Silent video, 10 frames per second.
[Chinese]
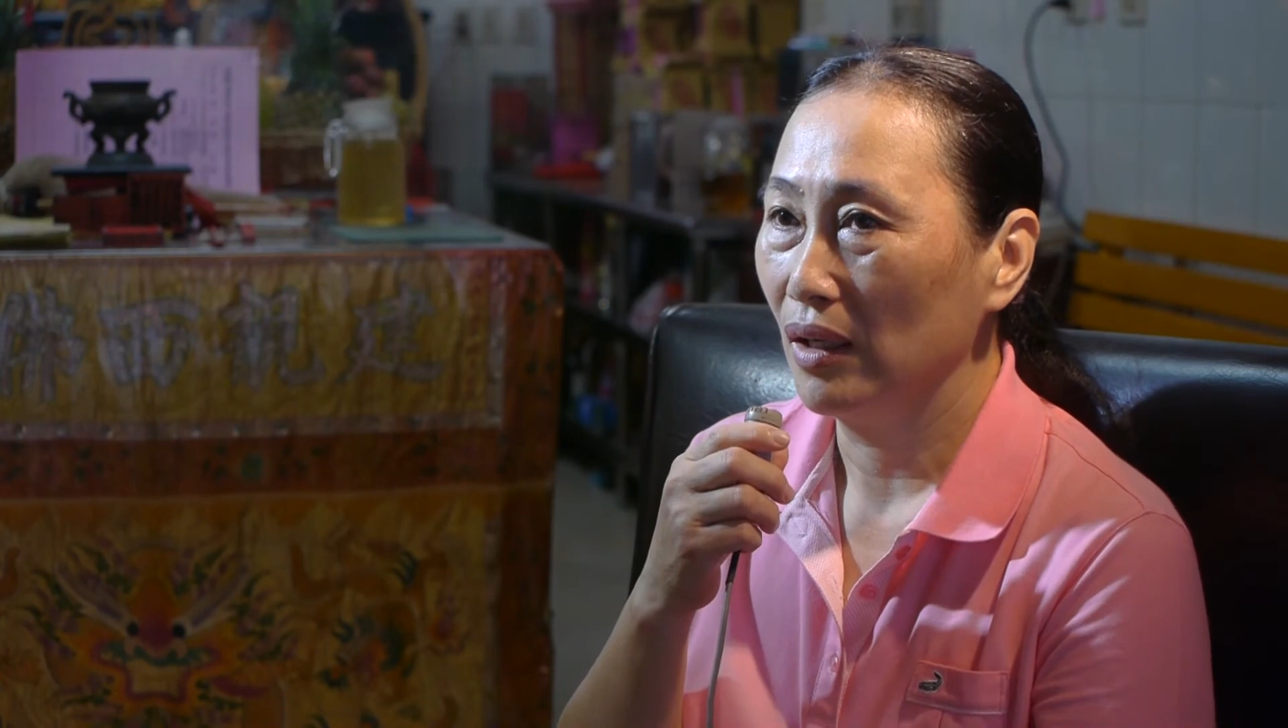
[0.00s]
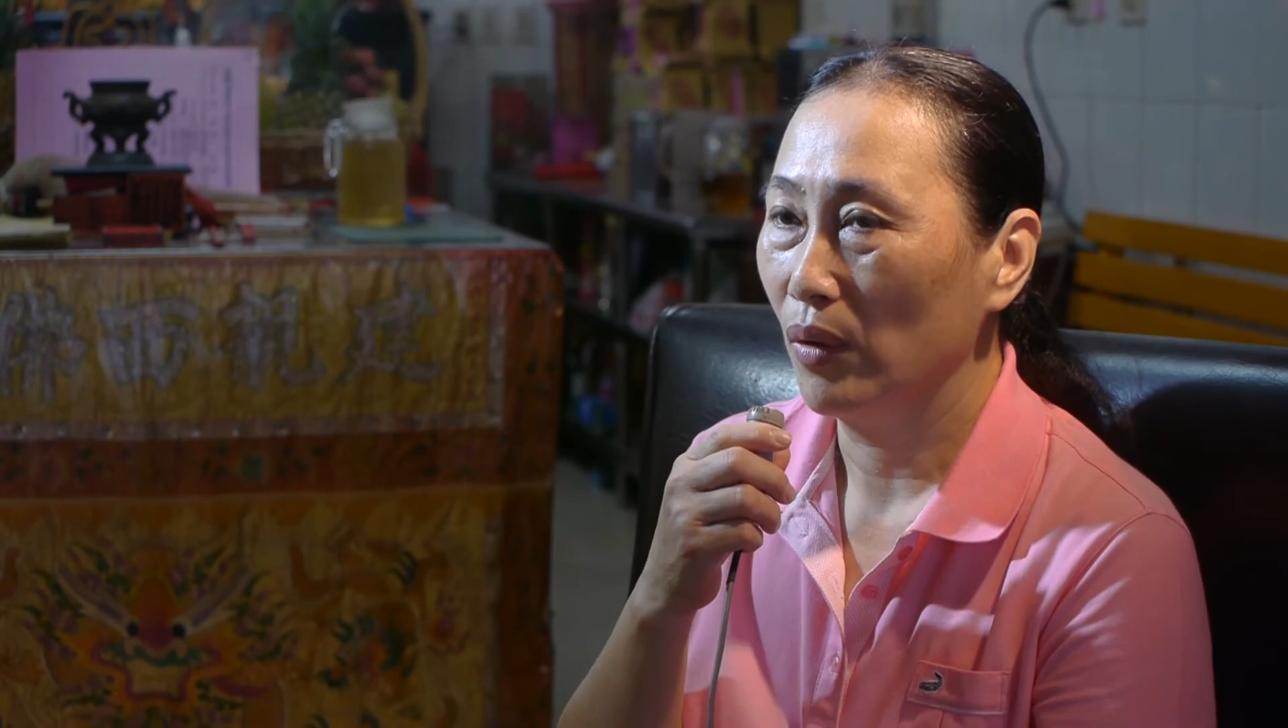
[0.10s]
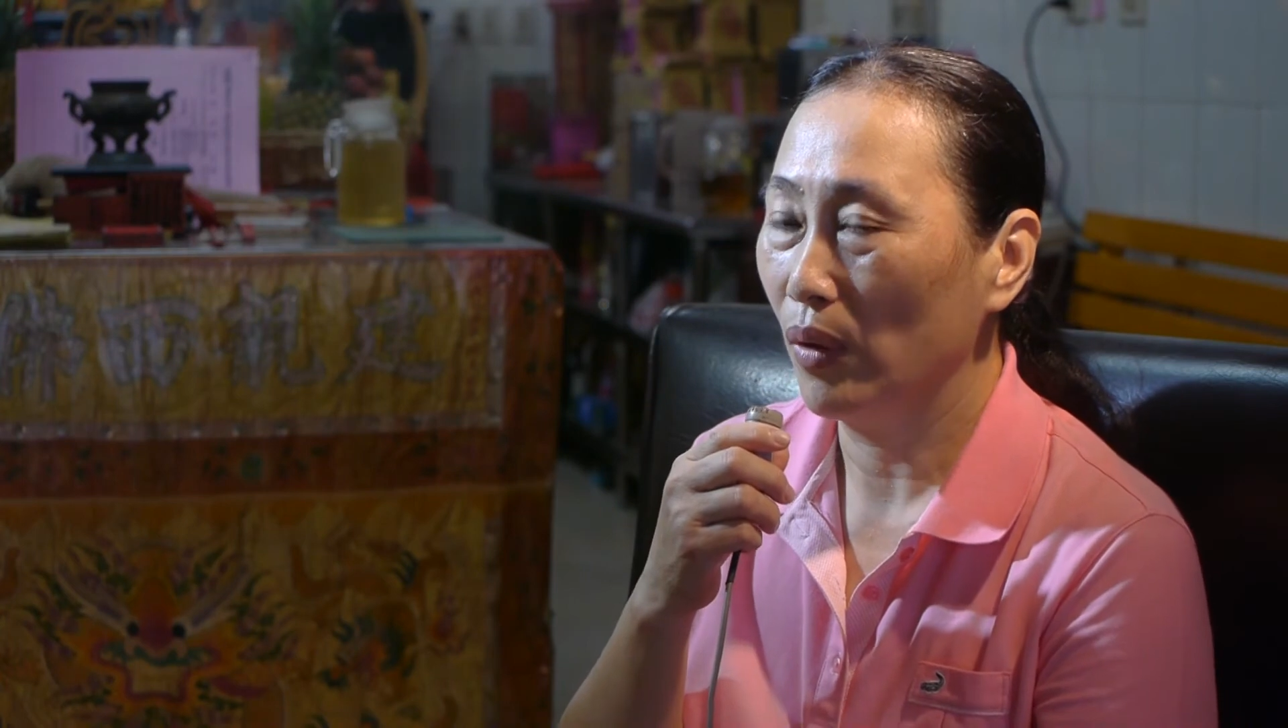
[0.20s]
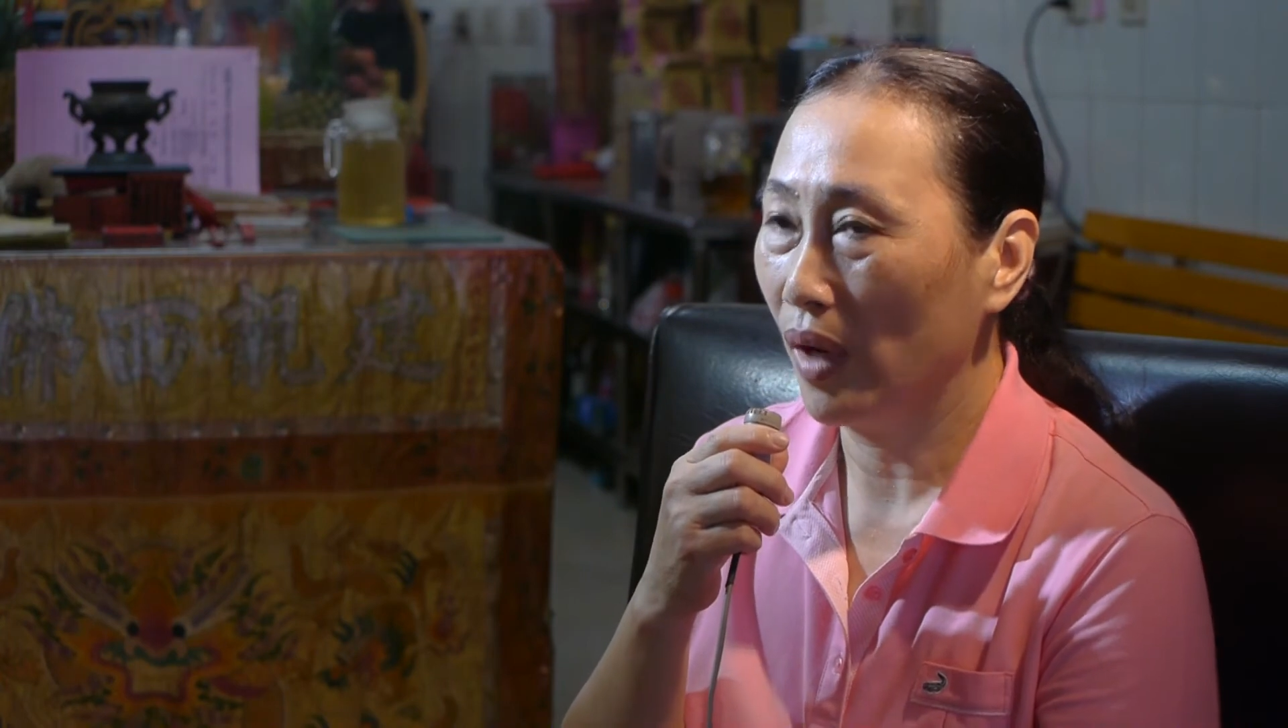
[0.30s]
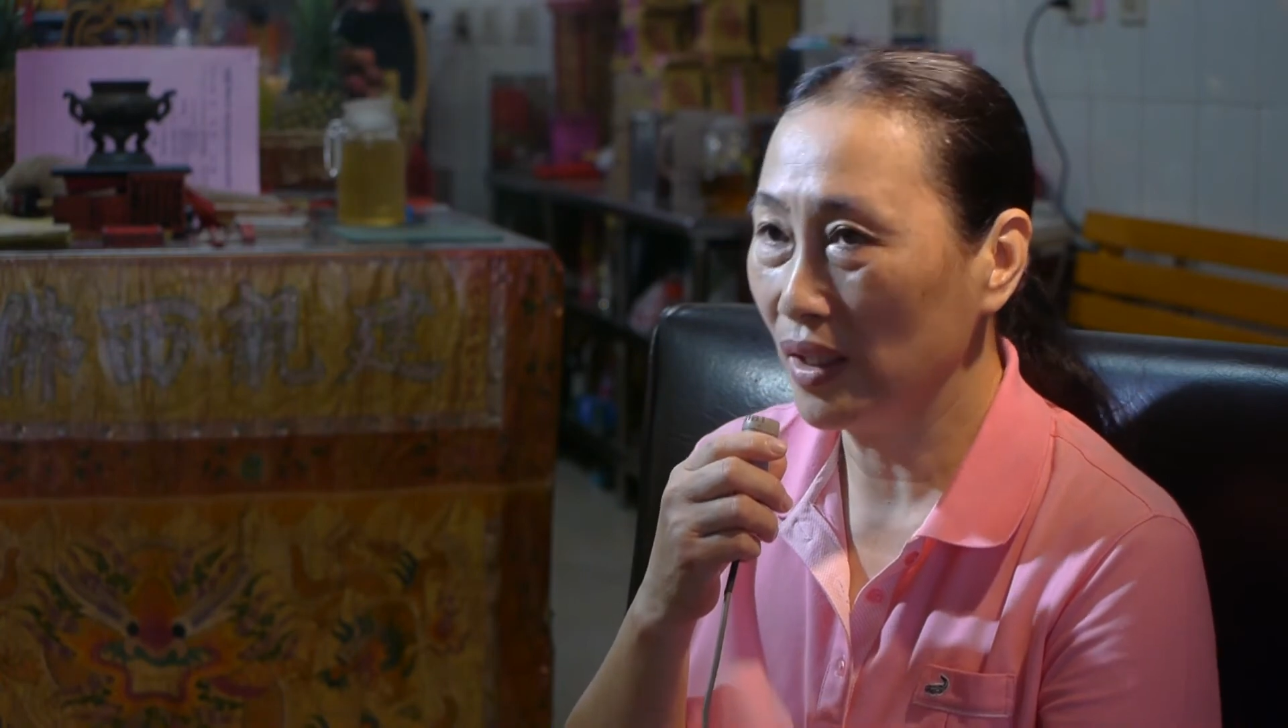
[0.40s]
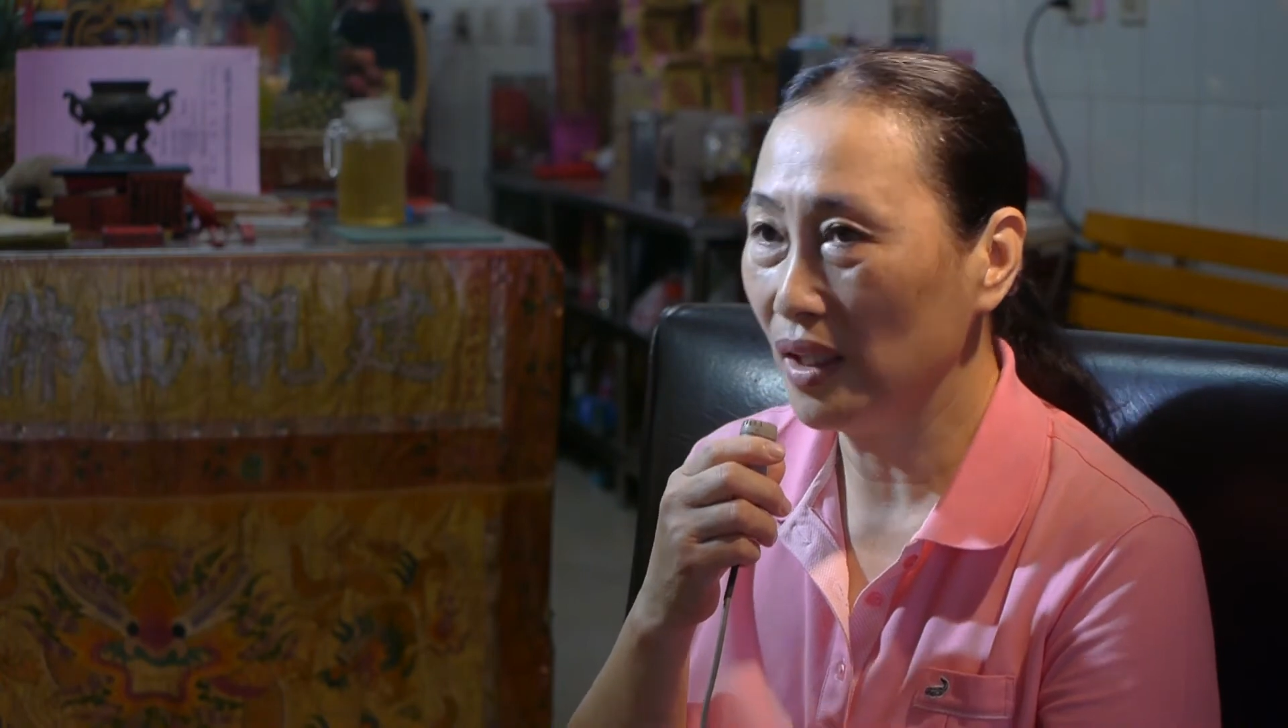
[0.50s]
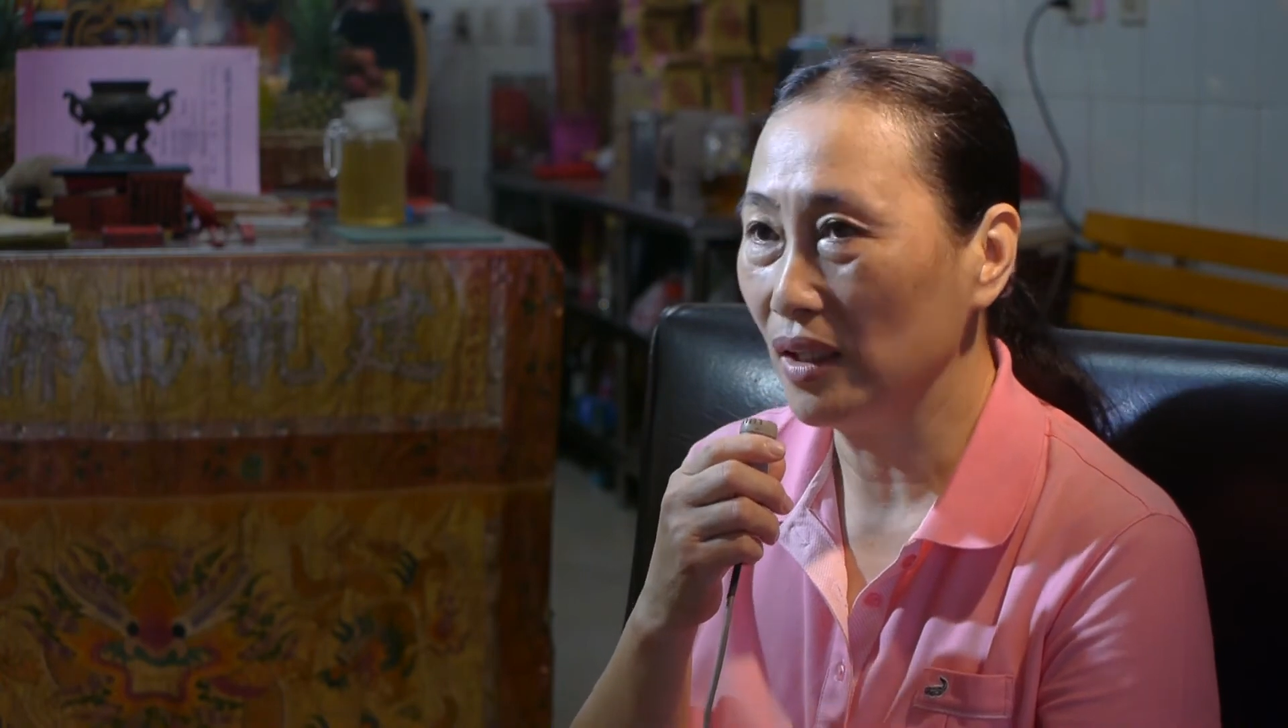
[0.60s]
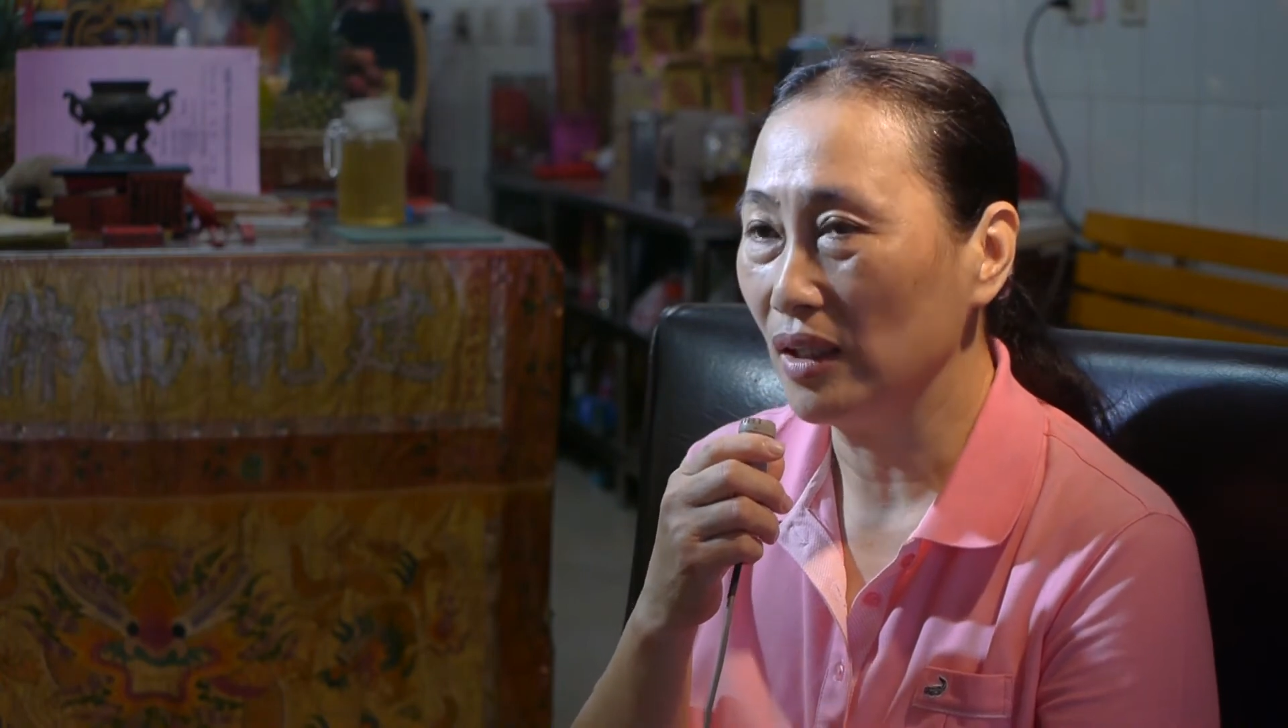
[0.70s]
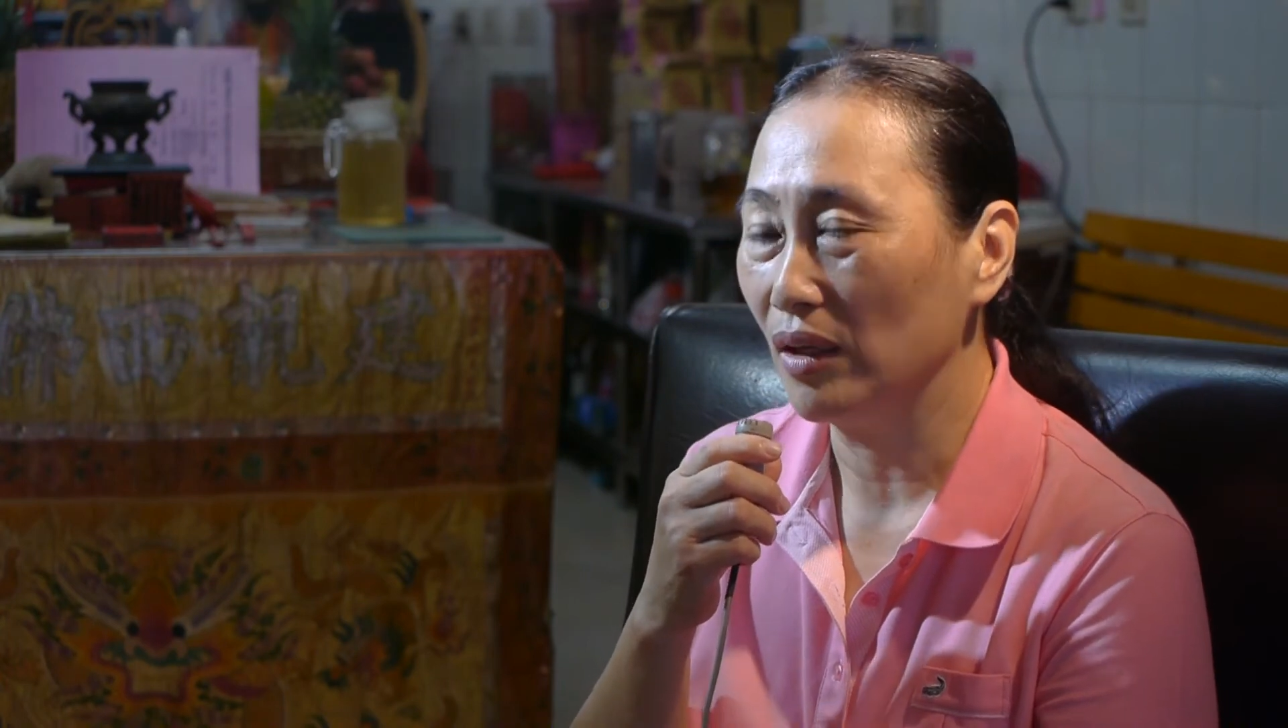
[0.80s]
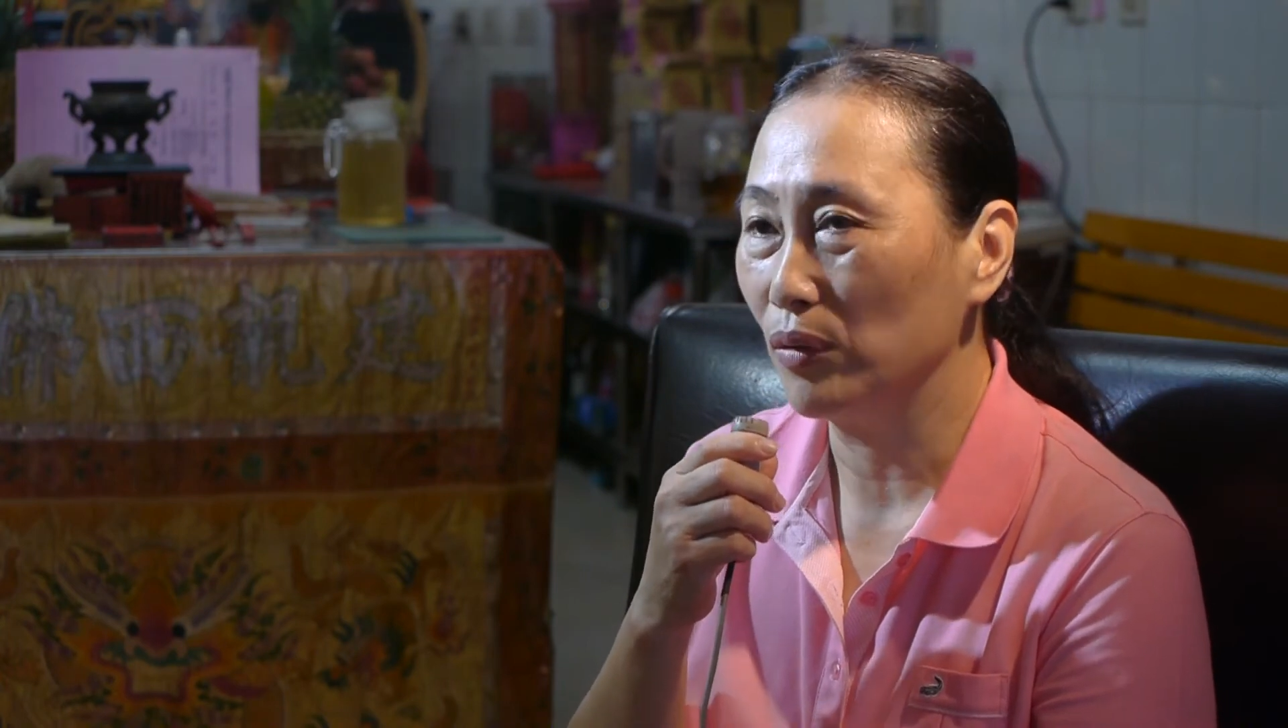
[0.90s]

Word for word: 欢喜